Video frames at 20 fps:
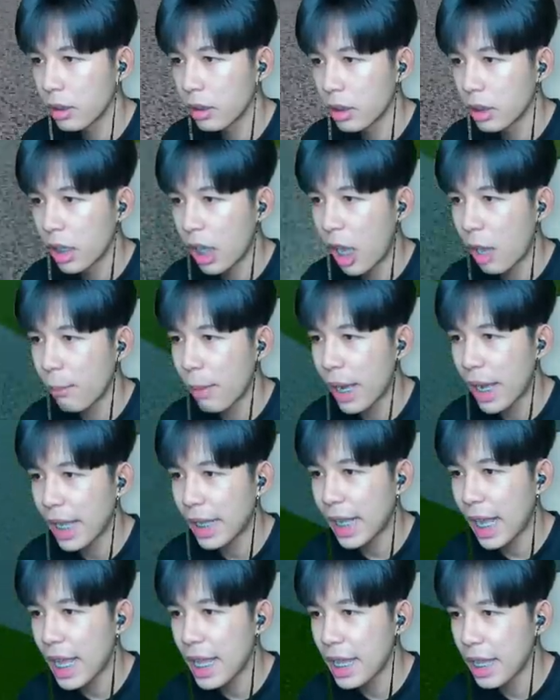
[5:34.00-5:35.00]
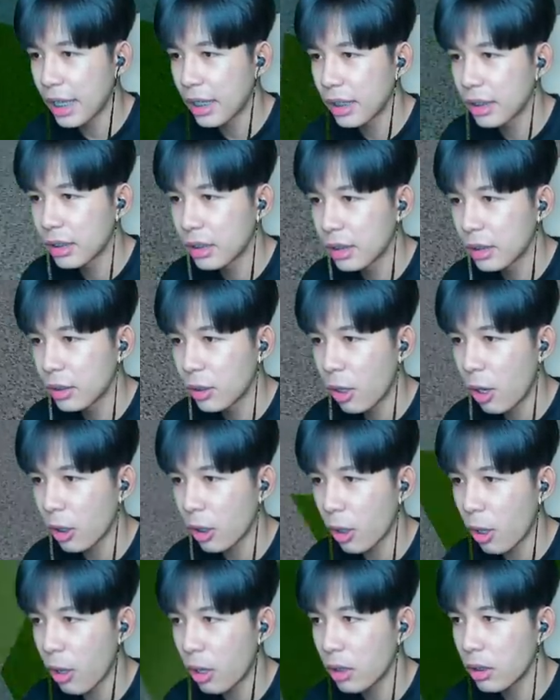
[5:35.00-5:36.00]
เข้ามาใกล้ๆอ
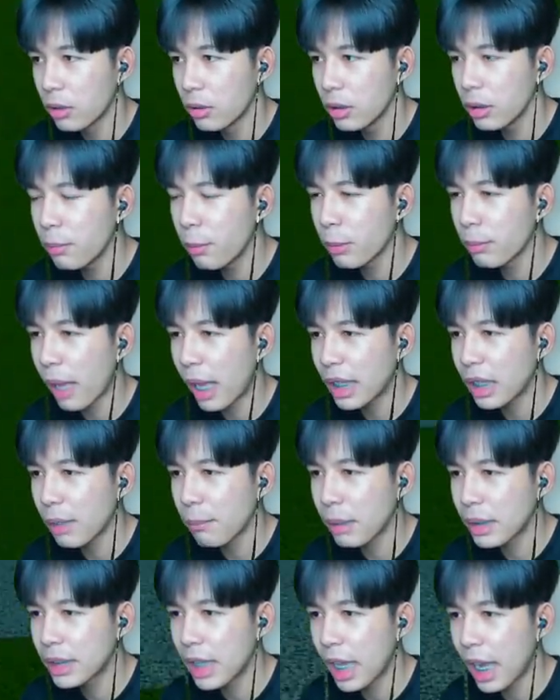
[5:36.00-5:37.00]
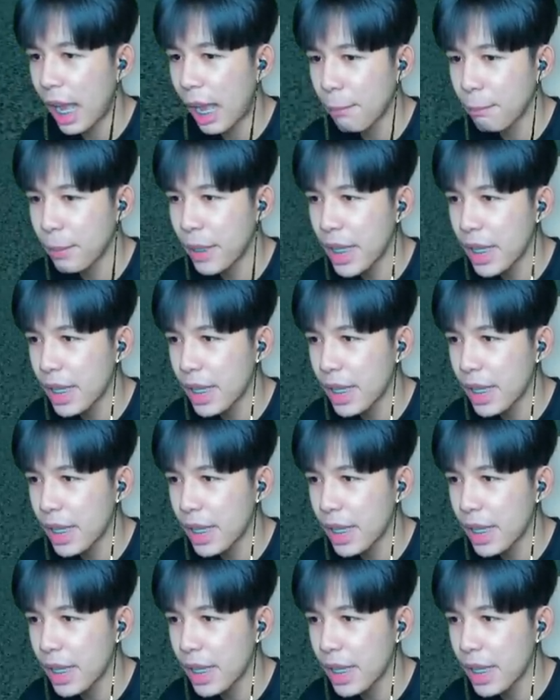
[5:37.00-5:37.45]
ร้องเฮ้ยผลพายอย่ามาเสือกครับพี่